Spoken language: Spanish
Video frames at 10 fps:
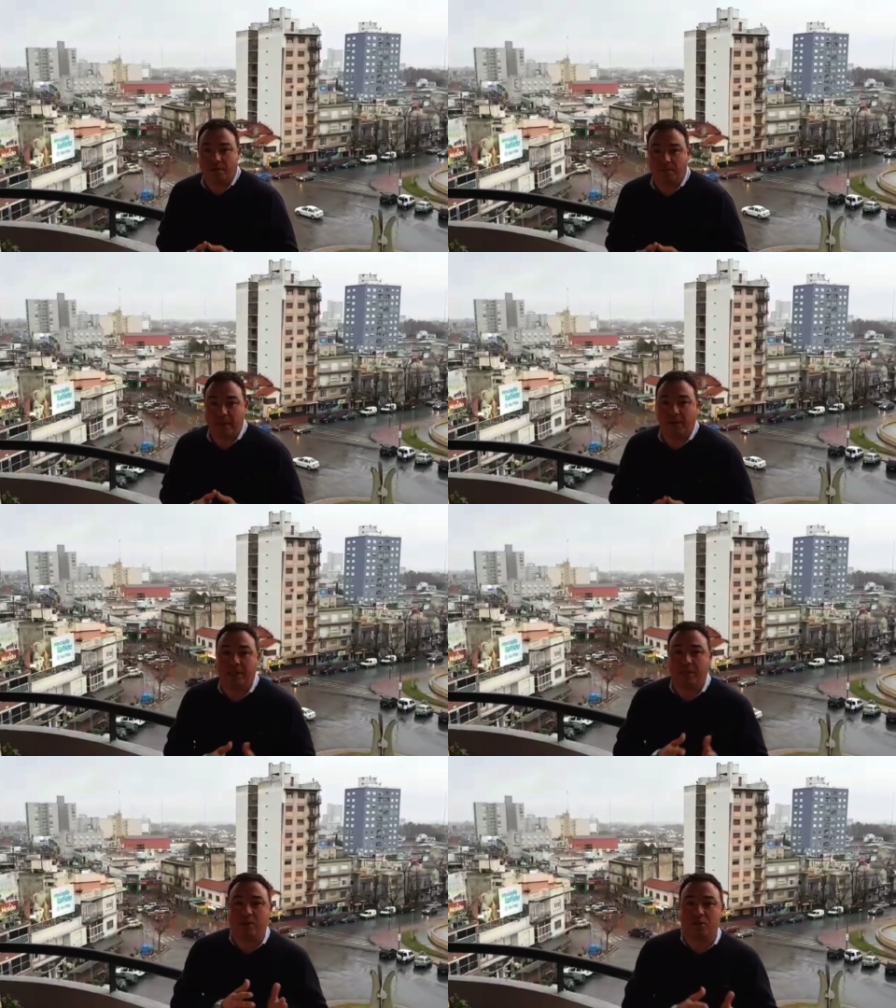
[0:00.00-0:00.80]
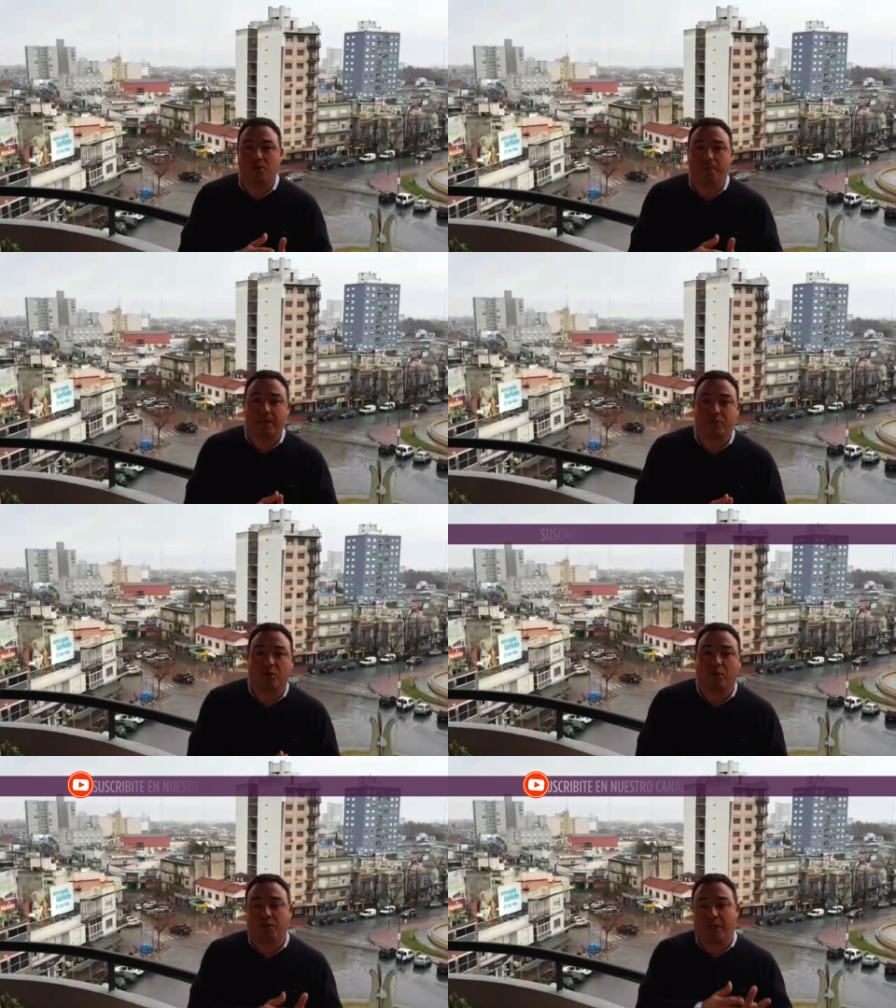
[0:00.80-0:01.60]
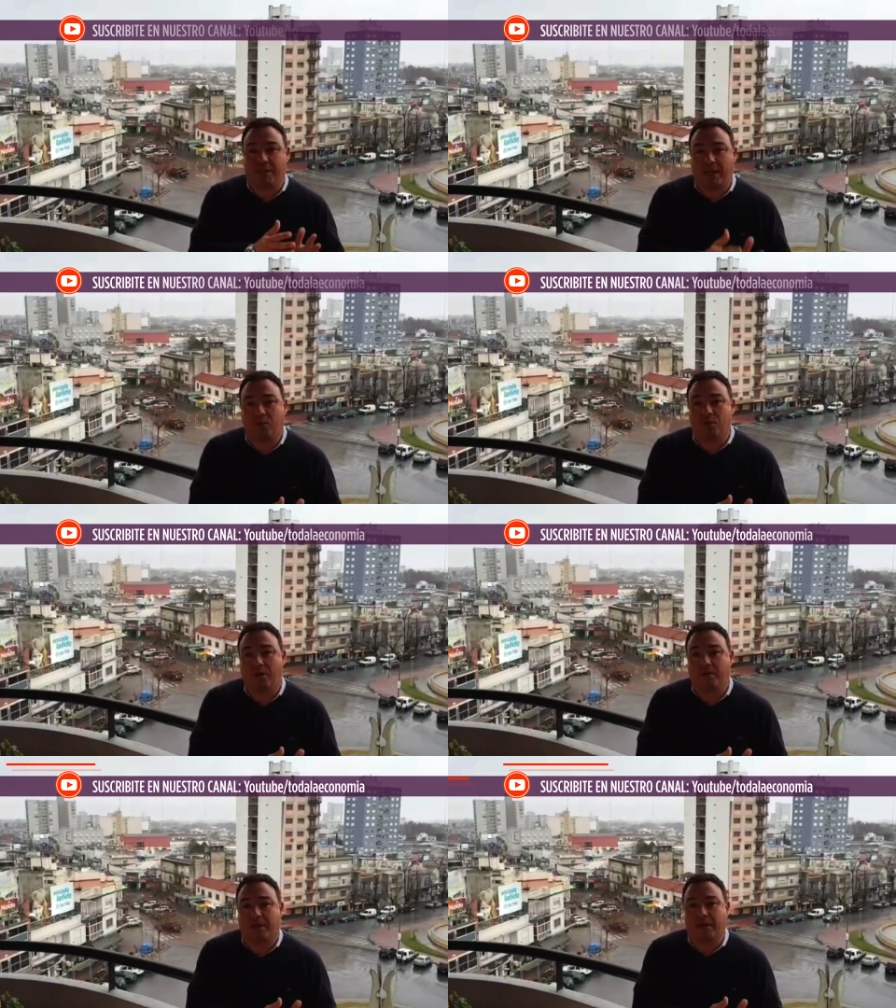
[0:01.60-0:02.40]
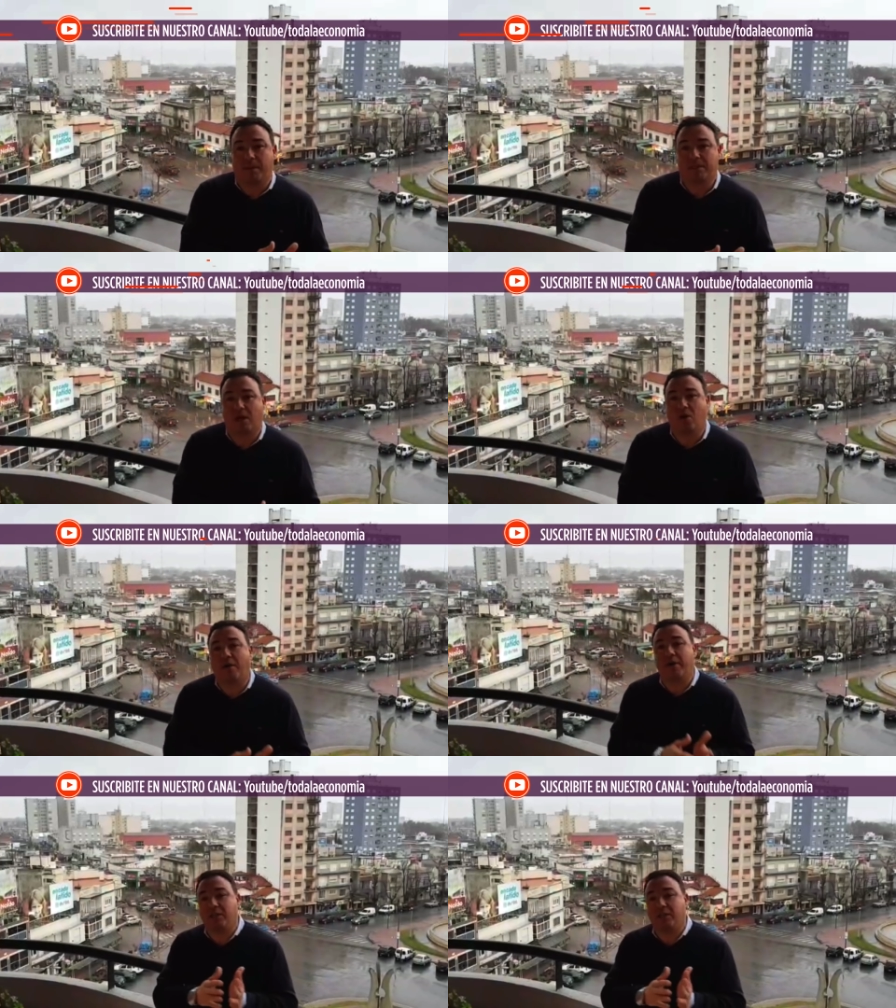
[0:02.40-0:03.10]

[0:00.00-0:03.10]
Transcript: de 28 pesos con 31 del viernes pasado a